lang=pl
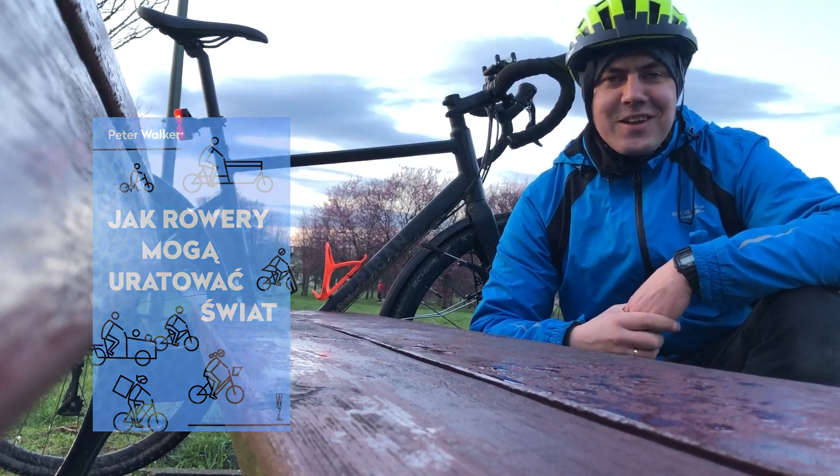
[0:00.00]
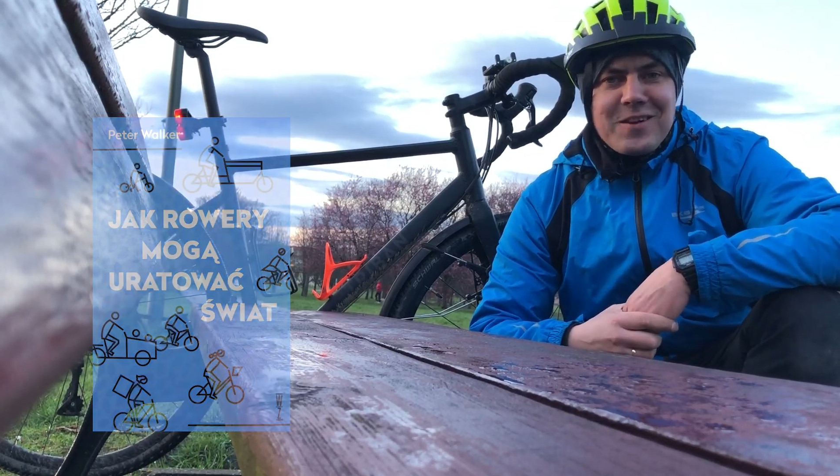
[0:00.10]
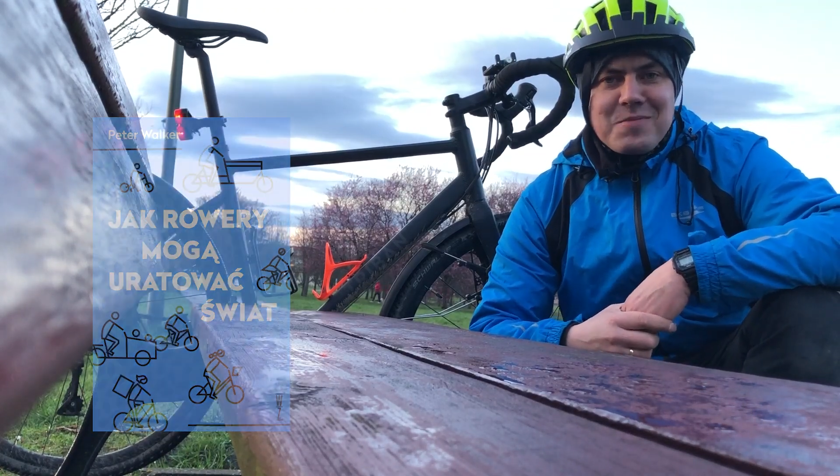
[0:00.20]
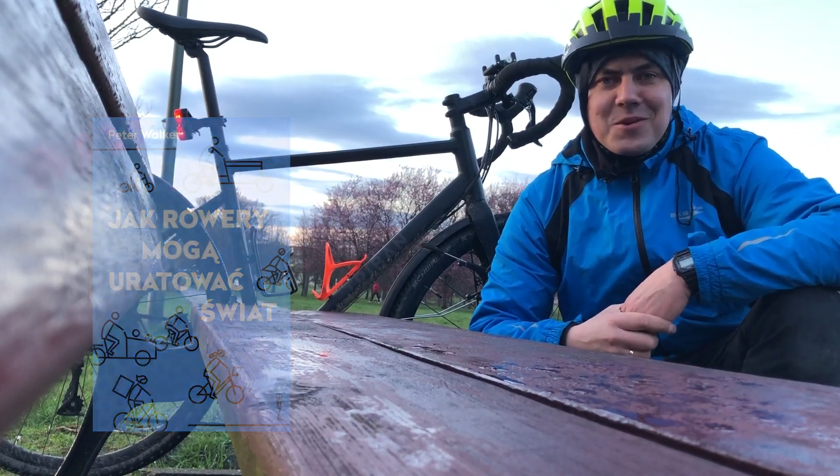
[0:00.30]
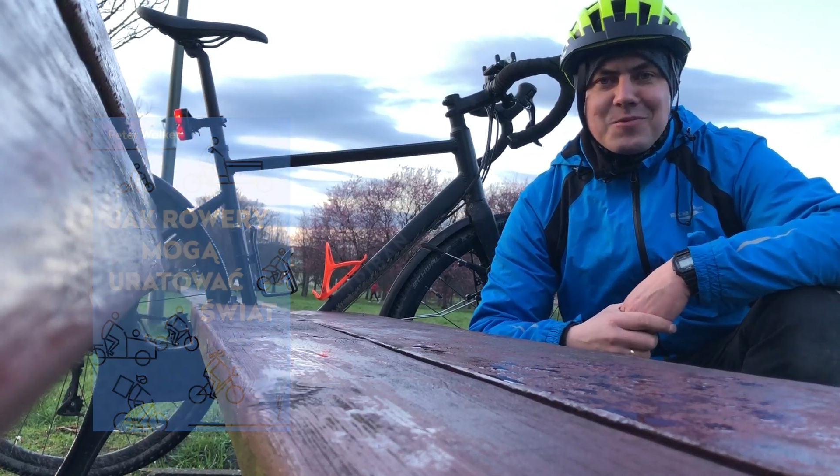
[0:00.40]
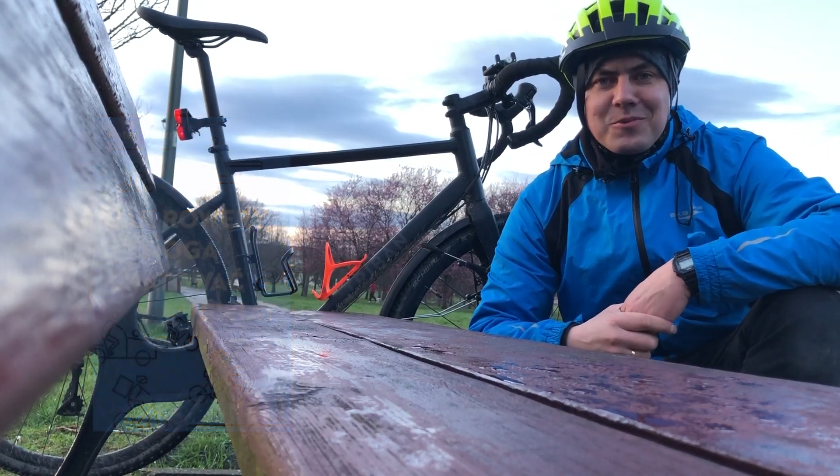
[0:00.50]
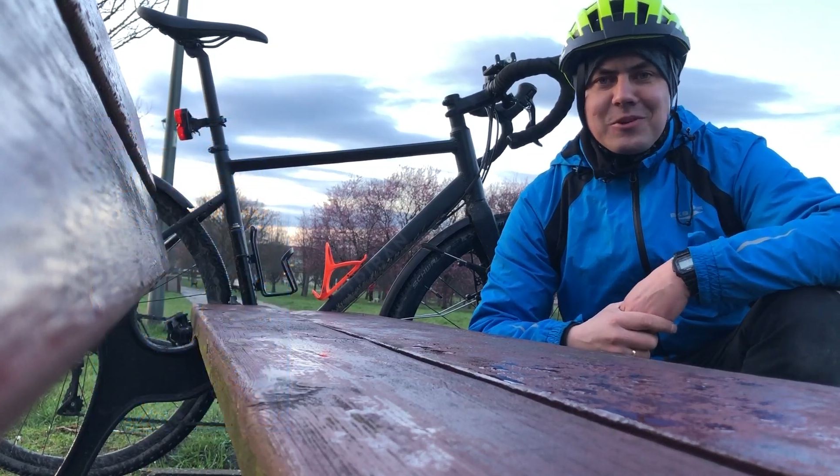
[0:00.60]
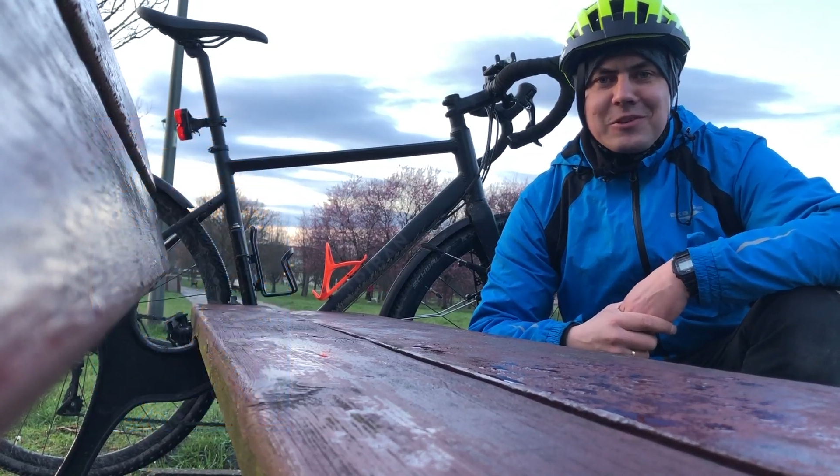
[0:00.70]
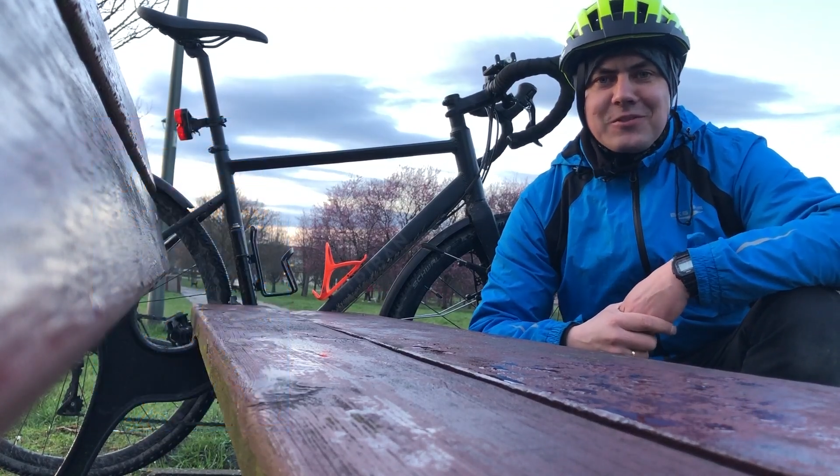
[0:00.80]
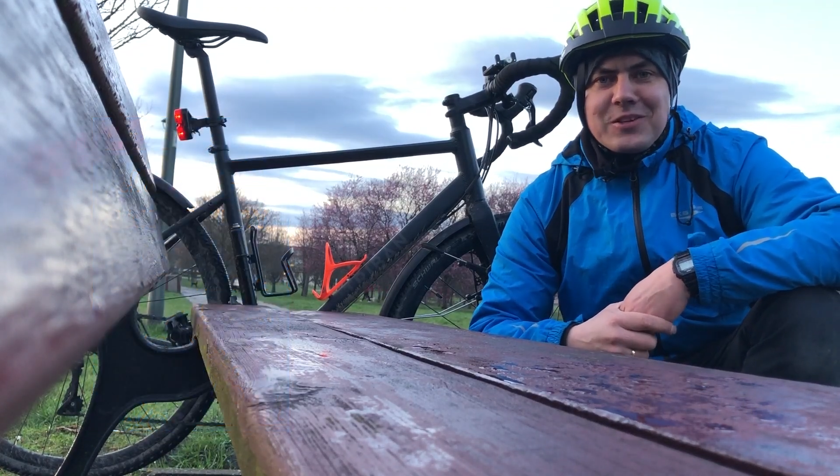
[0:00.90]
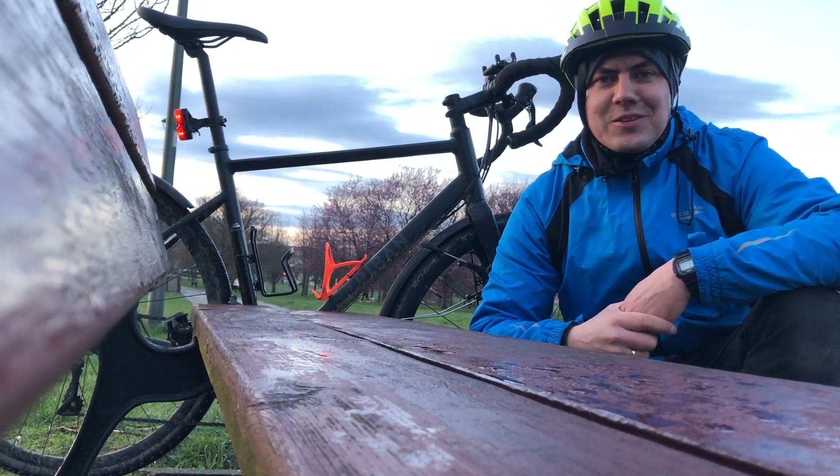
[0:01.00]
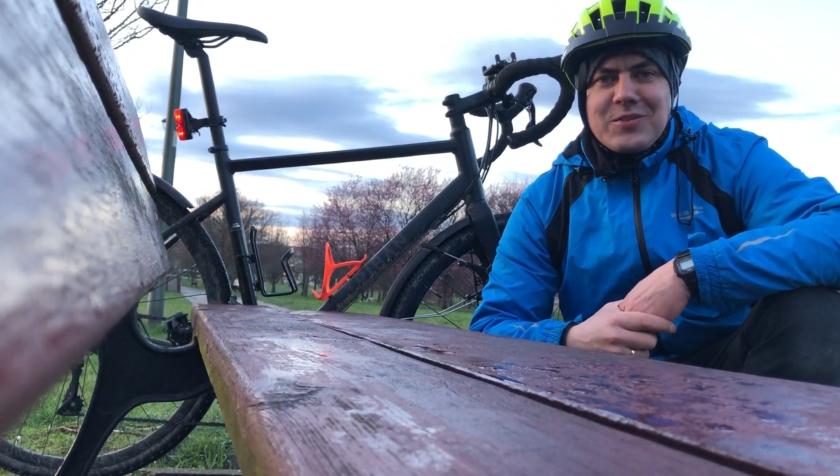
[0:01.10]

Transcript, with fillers: jak mogą uratować